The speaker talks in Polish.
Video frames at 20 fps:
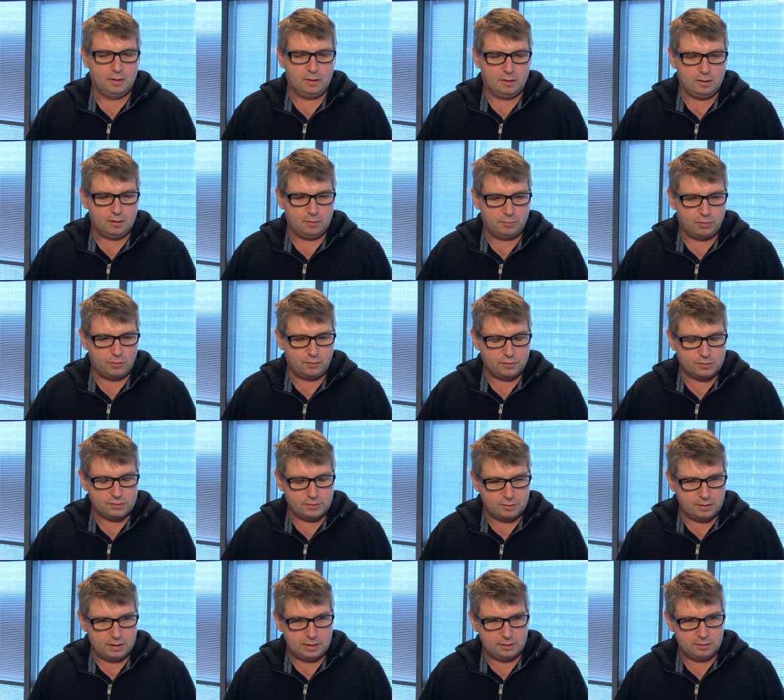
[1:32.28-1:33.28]
E,
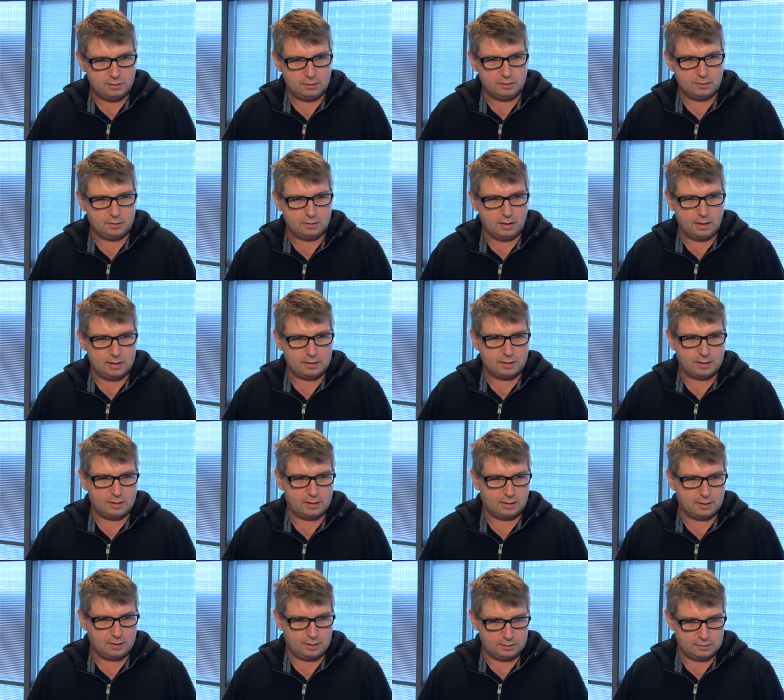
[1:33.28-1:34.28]
profesjonalny atak
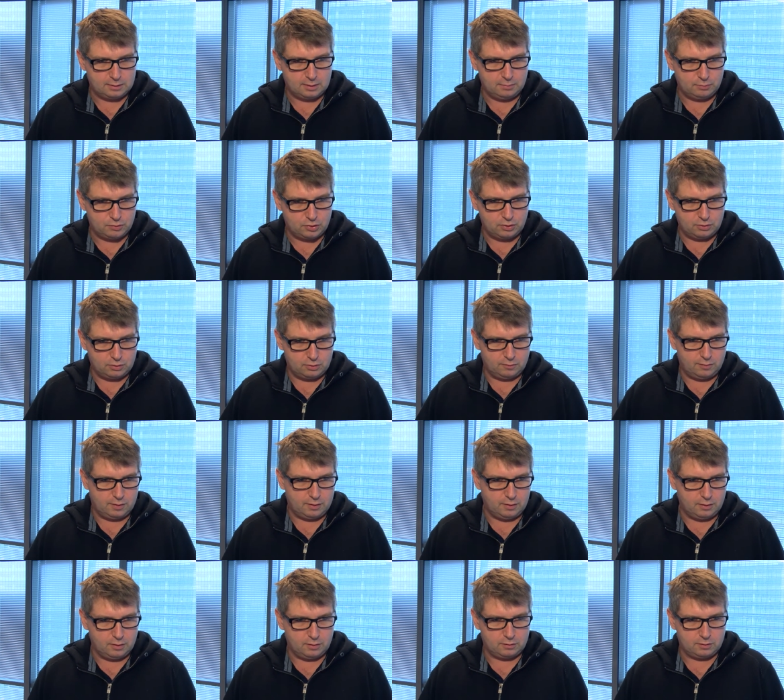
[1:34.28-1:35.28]
hakerski,
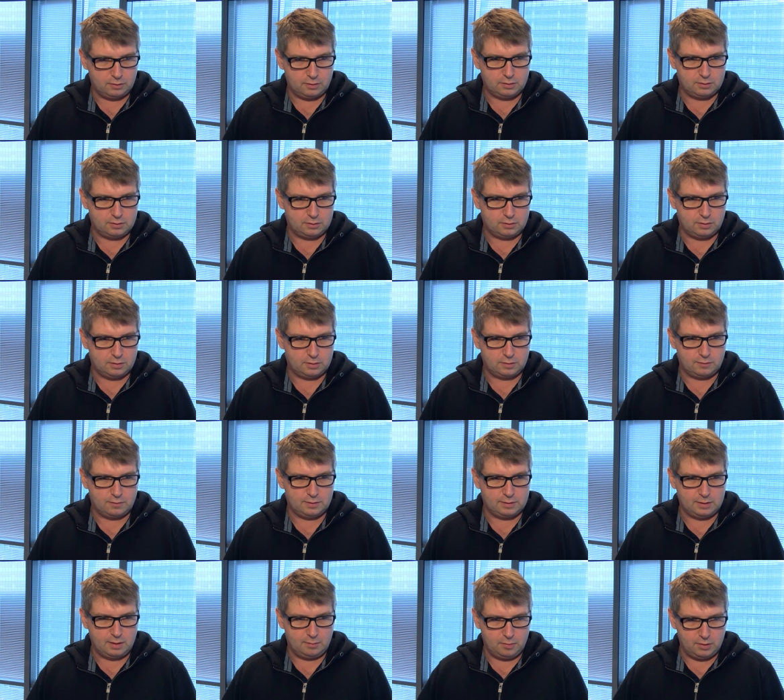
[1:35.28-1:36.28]
przygotowanie go to jest, to jest
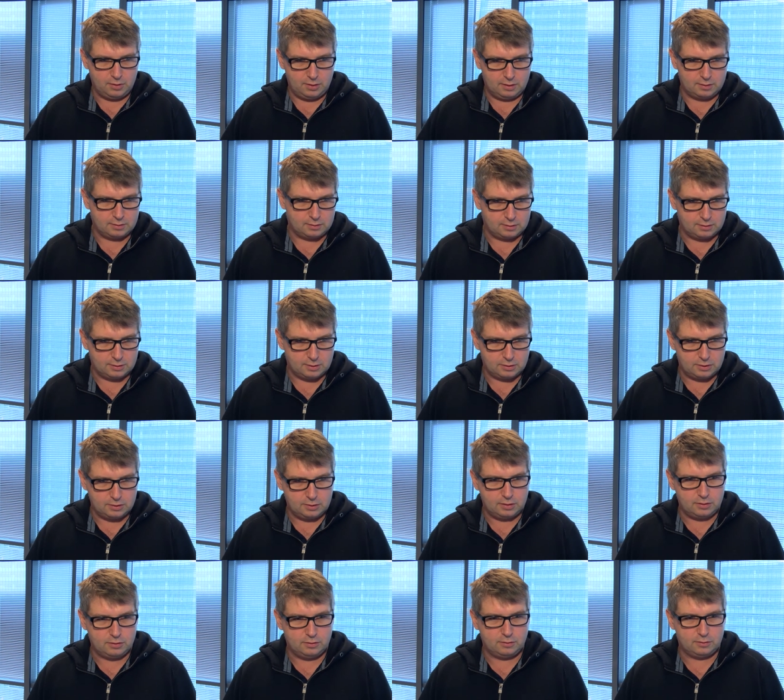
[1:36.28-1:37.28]
kwestia miesięcy.
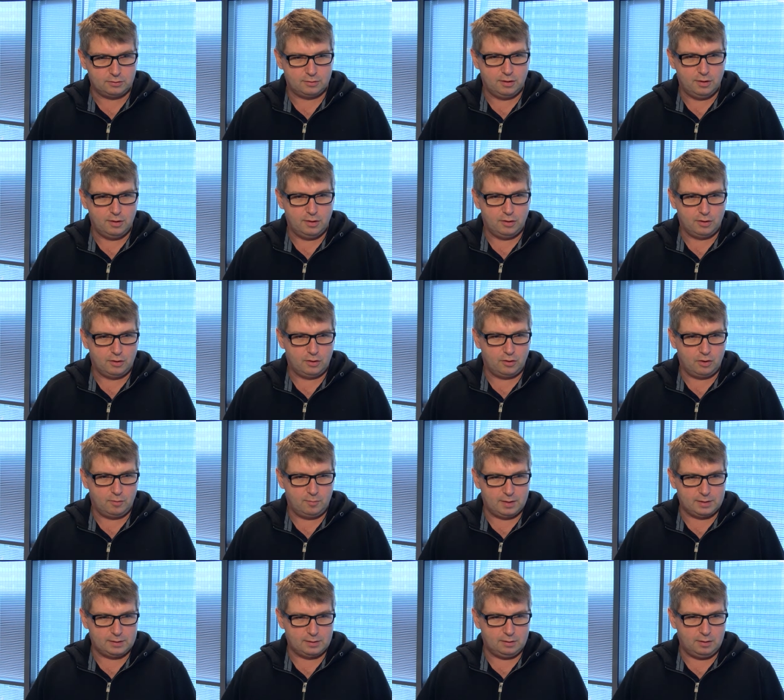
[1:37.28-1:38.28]
Zaczyna się od
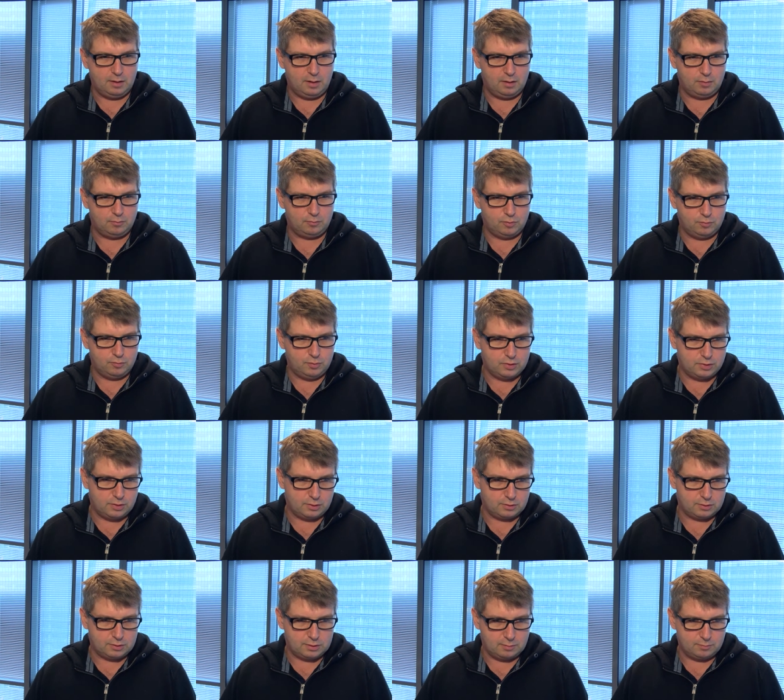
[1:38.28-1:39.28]
gromadzenia publicznie
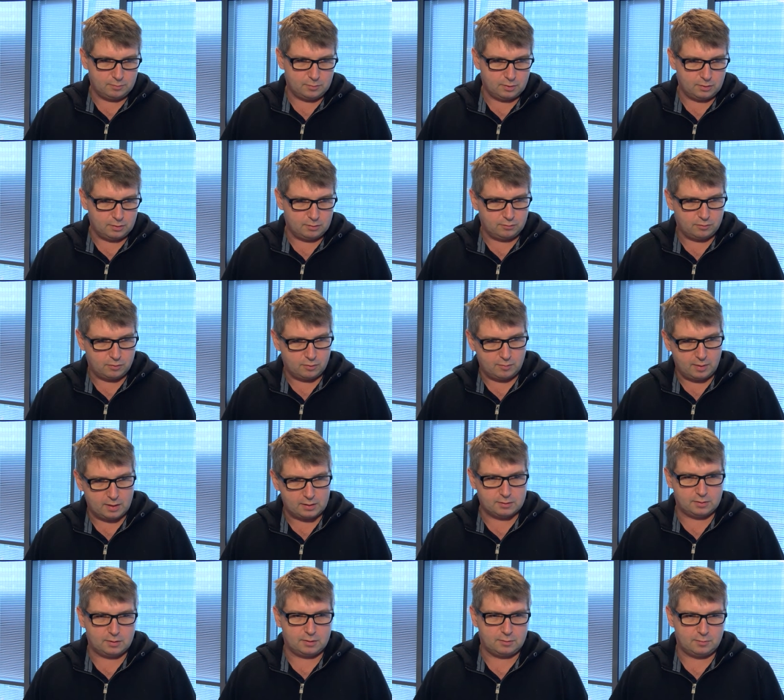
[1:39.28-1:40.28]
dostępnych
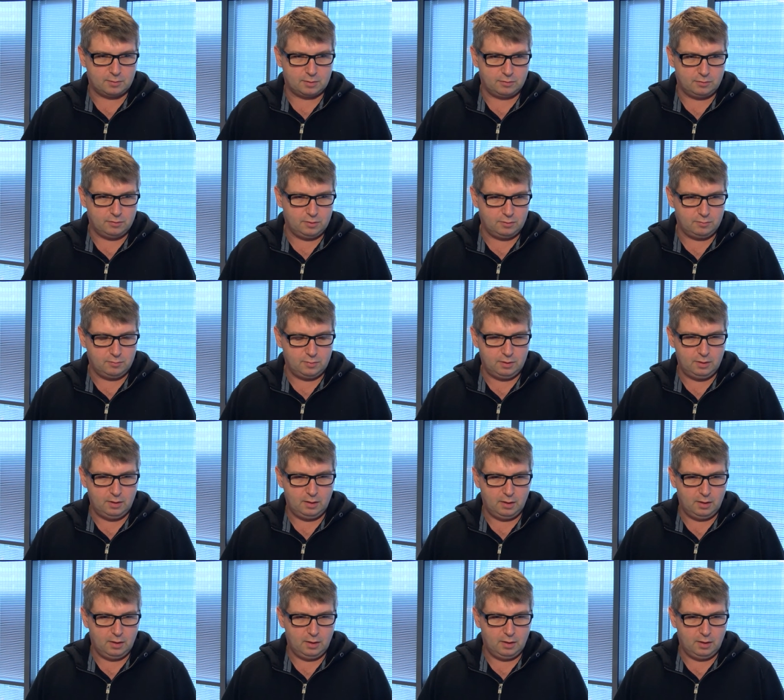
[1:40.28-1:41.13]
informacji na temat firmy,